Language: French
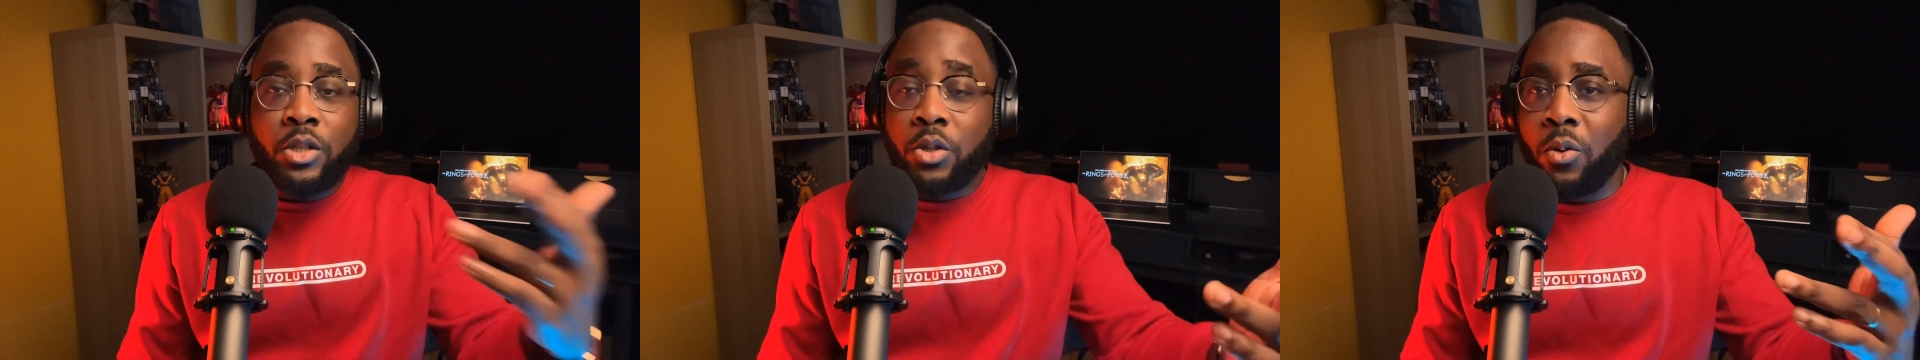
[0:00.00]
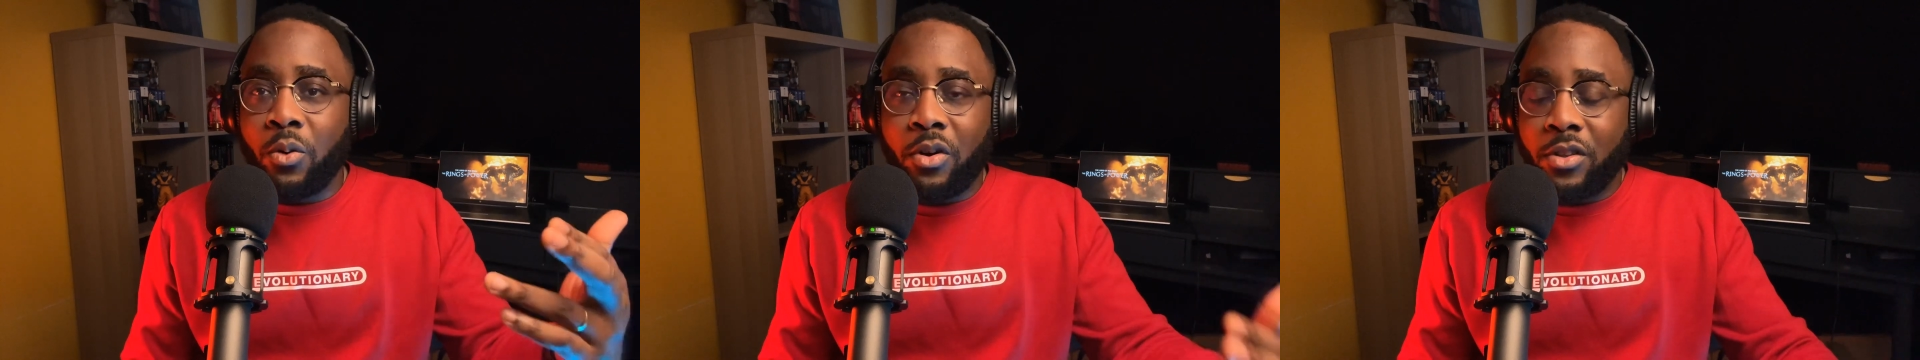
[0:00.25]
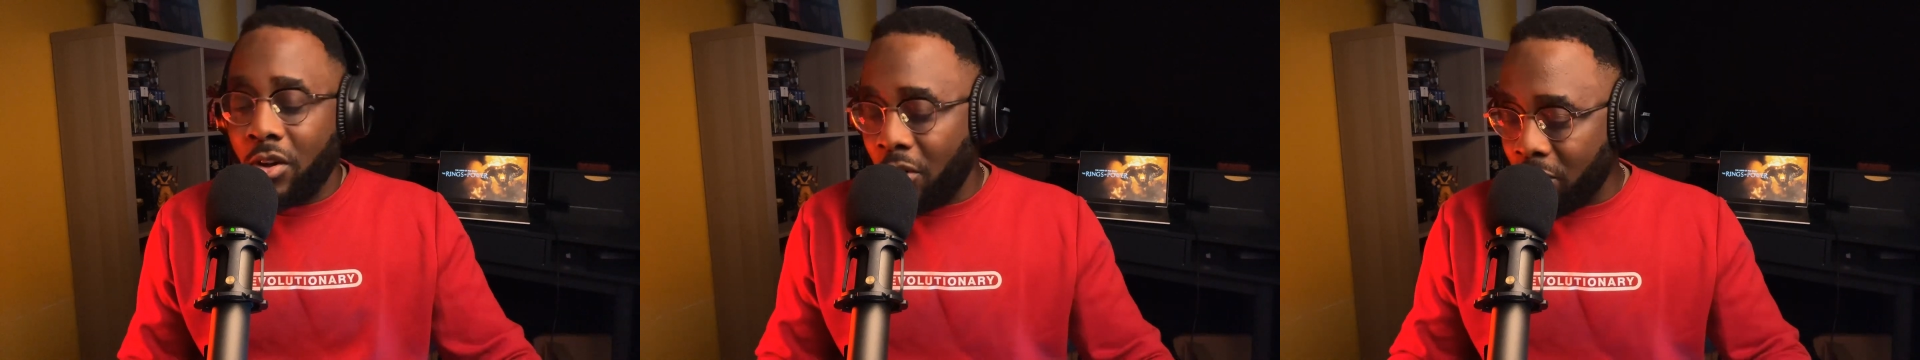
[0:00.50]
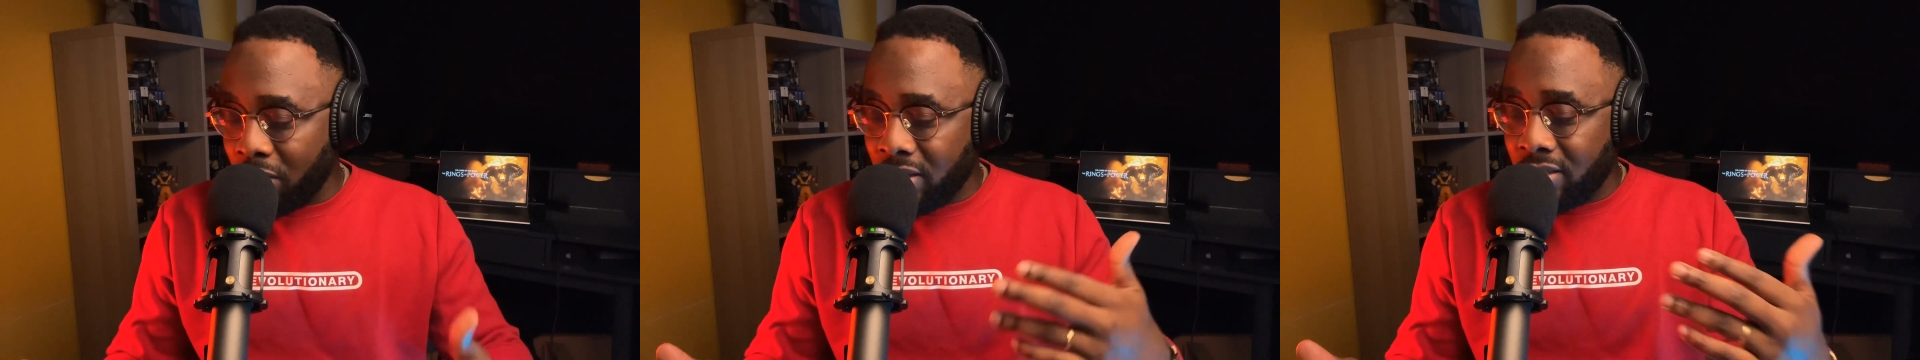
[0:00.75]
showrunners
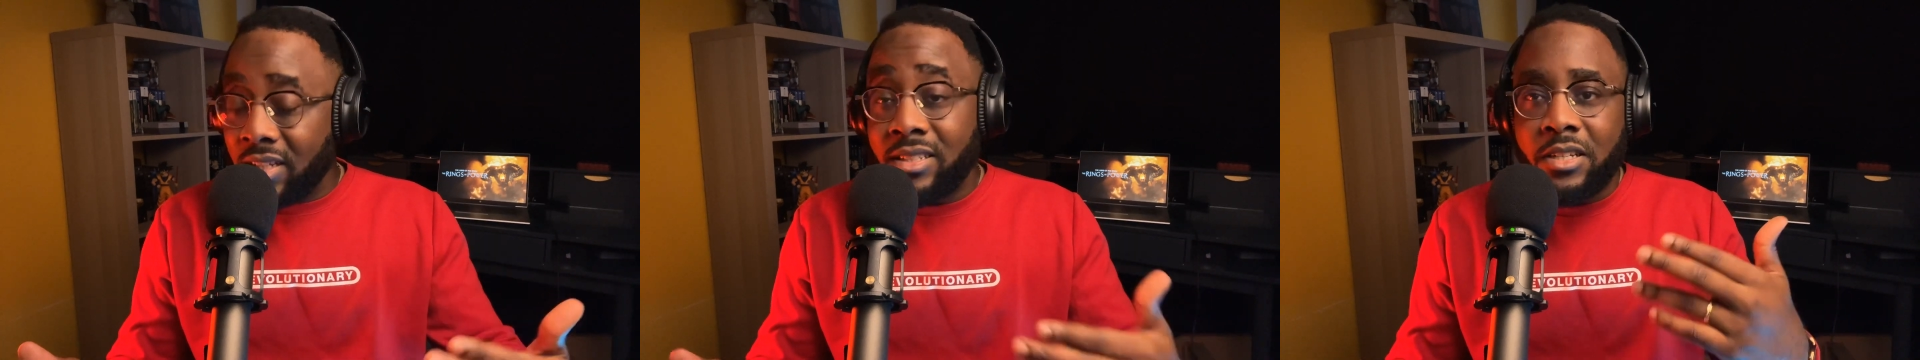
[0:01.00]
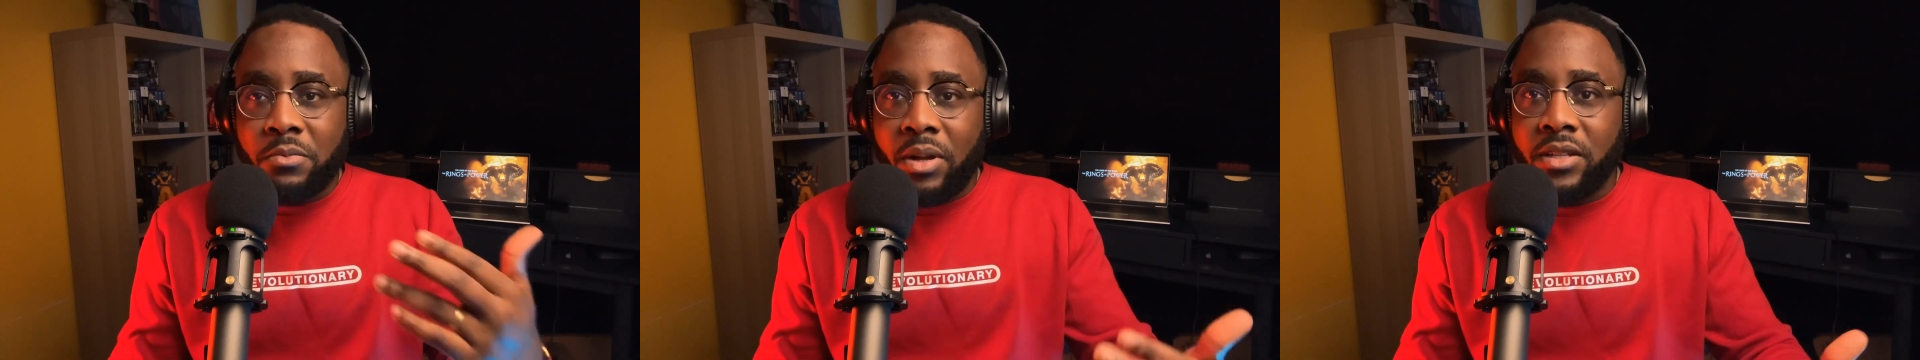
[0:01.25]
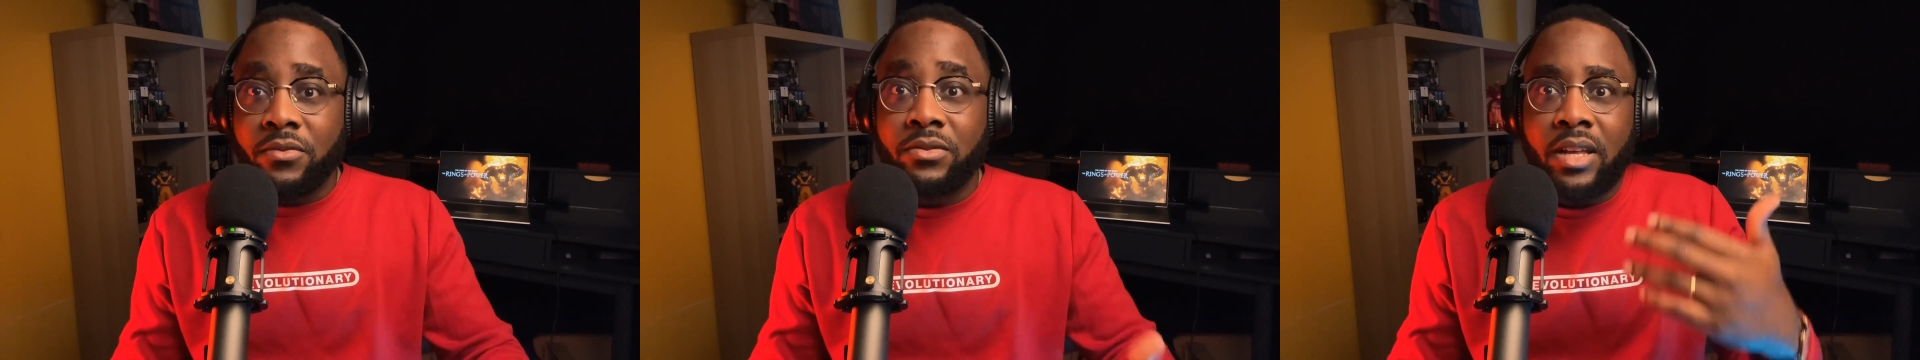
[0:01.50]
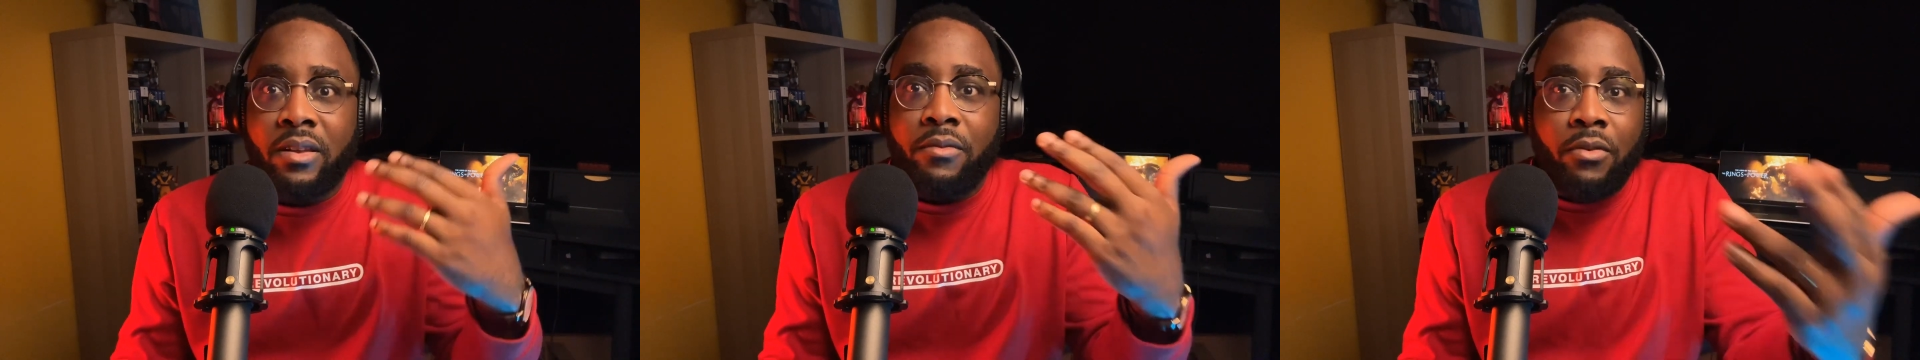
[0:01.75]
ont décidé que ça se passe
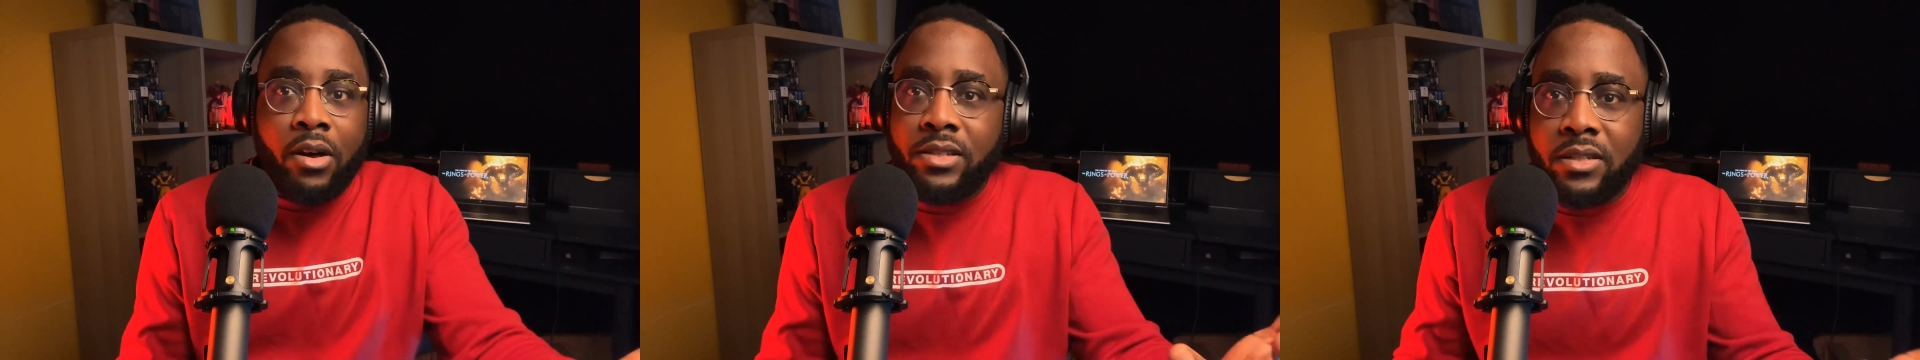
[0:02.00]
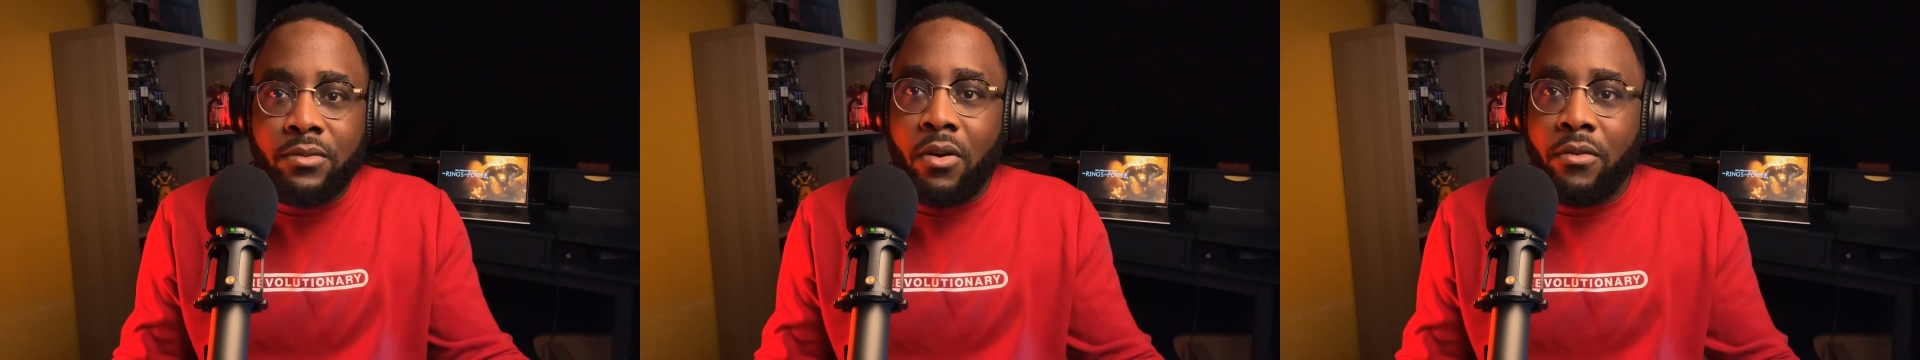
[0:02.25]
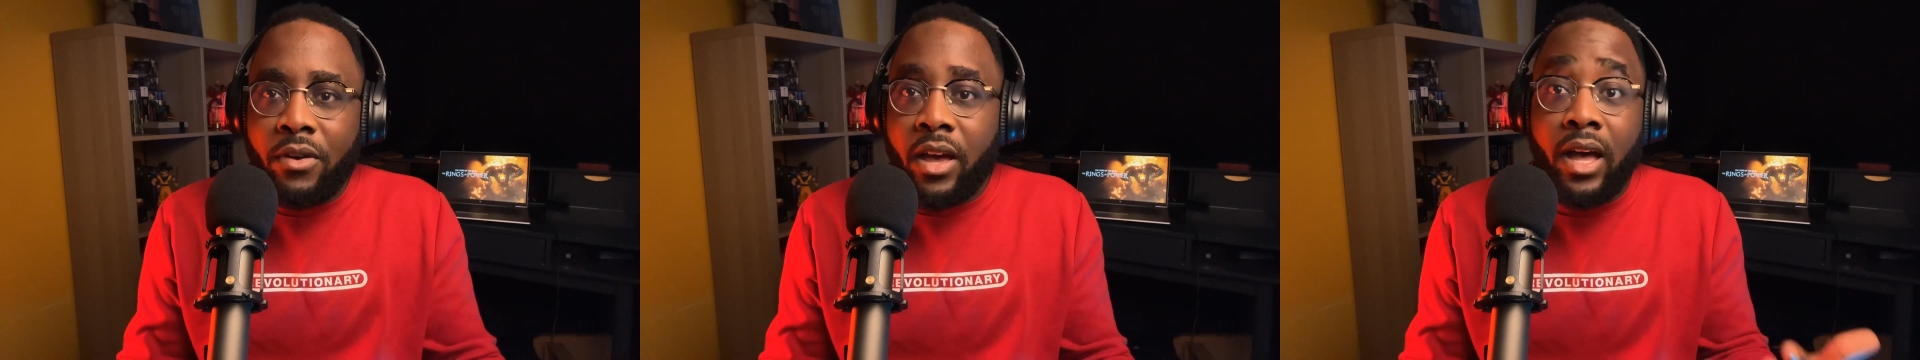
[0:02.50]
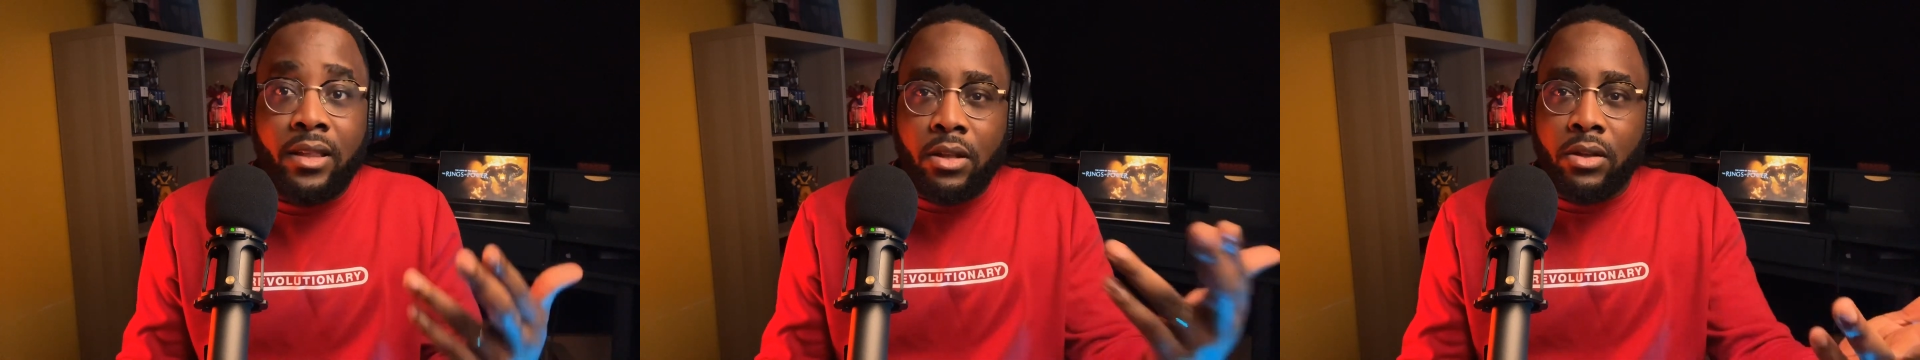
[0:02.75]
vous allez voir ce qu'ils vont en
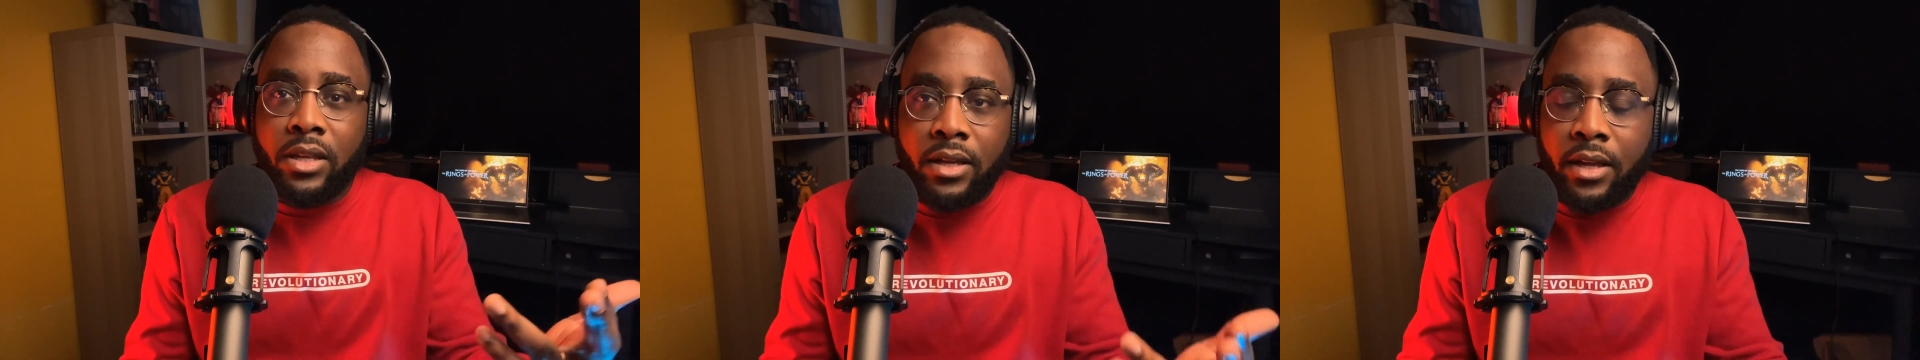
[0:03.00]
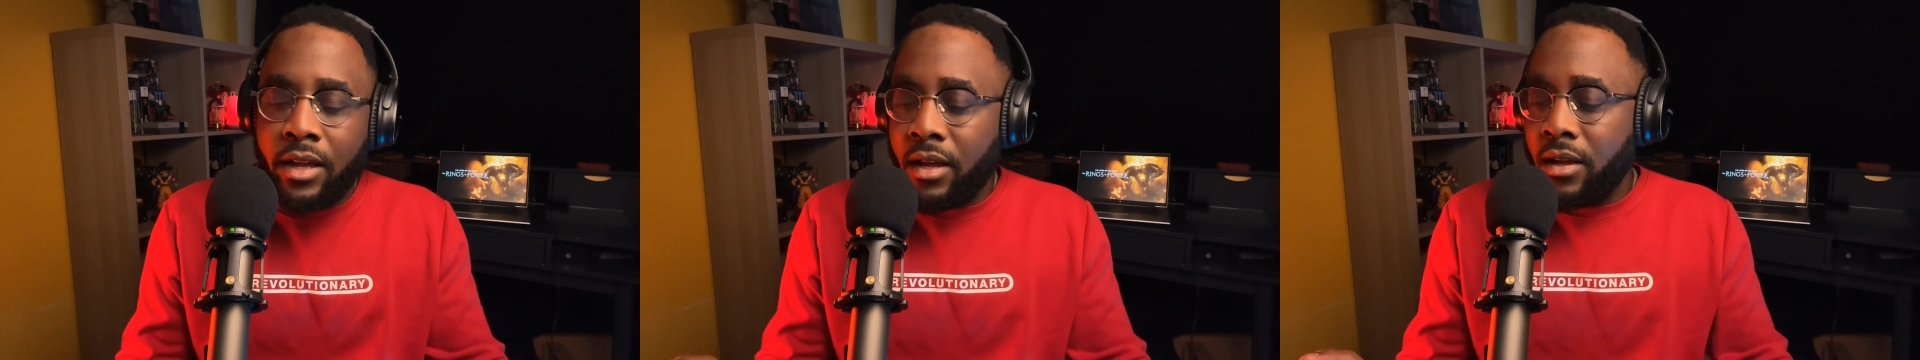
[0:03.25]
faire attendez